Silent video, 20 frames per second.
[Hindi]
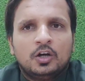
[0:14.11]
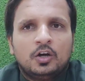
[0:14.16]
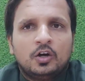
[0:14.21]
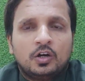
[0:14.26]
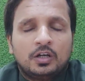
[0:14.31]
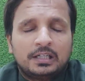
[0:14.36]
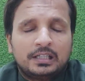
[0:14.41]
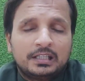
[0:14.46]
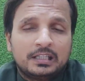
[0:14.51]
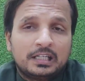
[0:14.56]

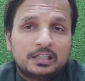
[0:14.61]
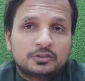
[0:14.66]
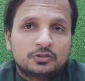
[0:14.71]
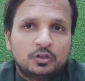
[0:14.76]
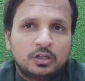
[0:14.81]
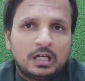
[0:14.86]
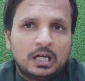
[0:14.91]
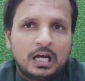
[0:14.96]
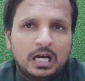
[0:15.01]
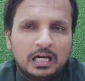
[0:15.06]
और इंग्लैंड
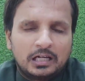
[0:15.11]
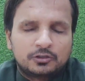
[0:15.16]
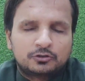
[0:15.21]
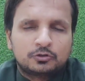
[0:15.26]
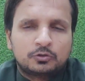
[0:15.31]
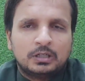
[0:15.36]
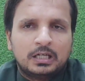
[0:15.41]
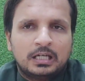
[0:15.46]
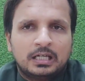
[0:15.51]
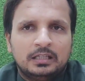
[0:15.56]
जो है हार
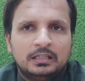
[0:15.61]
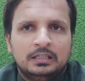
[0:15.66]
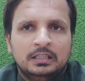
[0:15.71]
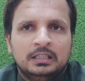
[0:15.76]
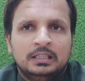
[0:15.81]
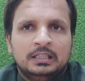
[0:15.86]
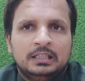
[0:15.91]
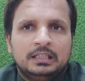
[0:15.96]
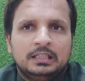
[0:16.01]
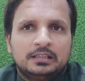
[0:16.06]
चुका है
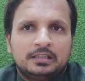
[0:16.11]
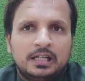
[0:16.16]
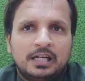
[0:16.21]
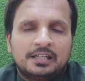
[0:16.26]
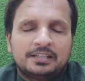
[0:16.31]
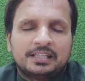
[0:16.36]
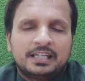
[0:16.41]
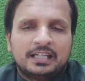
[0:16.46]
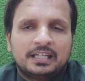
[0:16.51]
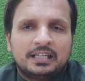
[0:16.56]

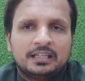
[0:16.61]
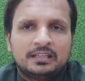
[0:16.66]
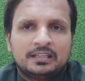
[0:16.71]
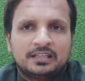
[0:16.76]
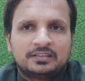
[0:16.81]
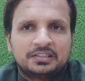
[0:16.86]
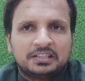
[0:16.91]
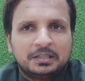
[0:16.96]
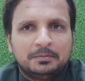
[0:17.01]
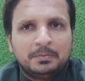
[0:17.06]
इंग्लैंड के
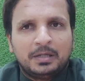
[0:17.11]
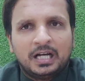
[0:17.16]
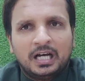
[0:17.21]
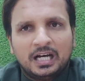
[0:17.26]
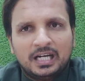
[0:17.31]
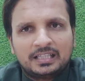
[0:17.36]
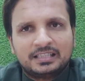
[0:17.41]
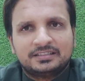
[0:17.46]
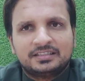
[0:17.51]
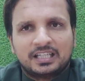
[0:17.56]
नसीब में
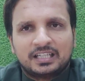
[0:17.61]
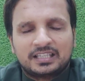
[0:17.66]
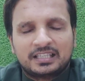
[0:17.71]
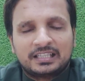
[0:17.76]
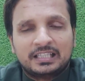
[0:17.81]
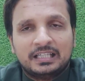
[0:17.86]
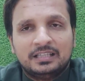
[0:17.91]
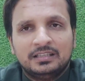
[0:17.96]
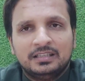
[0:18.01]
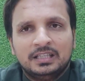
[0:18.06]
हार ही चल
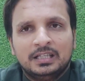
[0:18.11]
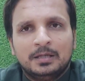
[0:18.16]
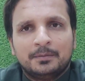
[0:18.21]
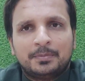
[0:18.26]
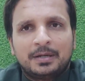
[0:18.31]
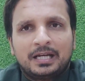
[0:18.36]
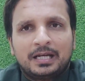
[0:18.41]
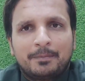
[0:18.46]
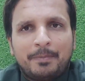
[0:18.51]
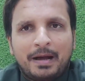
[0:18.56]
रही है
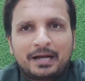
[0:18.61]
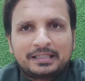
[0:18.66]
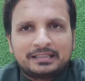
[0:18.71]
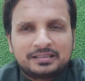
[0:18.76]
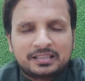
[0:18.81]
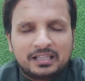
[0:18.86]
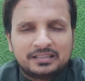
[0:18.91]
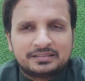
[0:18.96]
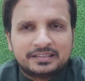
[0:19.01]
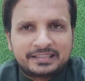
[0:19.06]
पहले
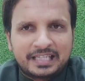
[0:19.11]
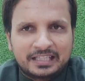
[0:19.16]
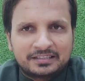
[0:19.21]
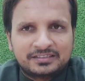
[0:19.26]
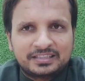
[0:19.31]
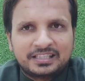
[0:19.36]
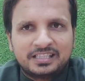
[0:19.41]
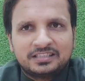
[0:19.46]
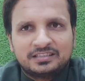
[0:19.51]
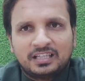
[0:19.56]
पाकिस्तान से
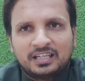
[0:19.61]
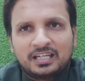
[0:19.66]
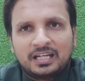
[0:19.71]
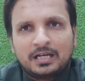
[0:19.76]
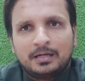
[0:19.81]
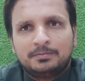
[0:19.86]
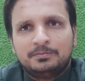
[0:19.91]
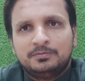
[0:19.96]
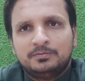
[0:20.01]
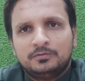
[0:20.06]
टेस्ट सीरीज़ हारे
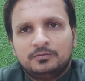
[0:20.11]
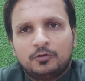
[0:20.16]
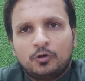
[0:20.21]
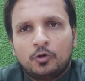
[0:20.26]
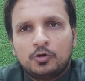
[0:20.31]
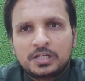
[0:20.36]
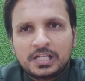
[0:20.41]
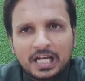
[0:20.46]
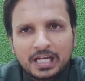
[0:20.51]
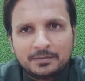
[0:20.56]
अब
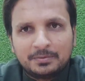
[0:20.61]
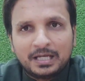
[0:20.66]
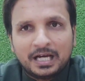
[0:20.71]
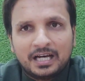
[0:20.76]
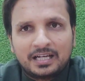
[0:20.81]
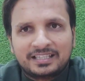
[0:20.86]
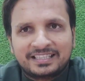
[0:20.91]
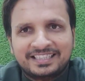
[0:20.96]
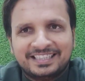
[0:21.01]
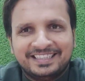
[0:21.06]
ओ भी
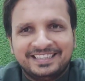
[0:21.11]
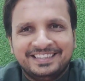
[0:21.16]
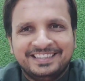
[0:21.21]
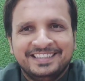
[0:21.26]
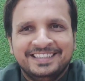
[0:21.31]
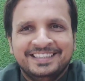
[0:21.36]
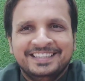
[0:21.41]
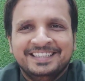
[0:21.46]
हार गए हैं